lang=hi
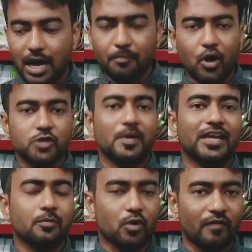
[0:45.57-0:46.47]
हम बॉक्स
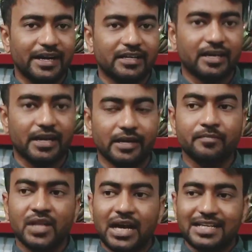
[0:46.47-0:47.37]
पैकिंग प्रोवाइड कर रहे
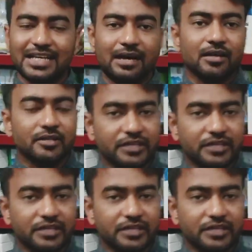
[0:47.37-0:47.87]
हैं अच्छा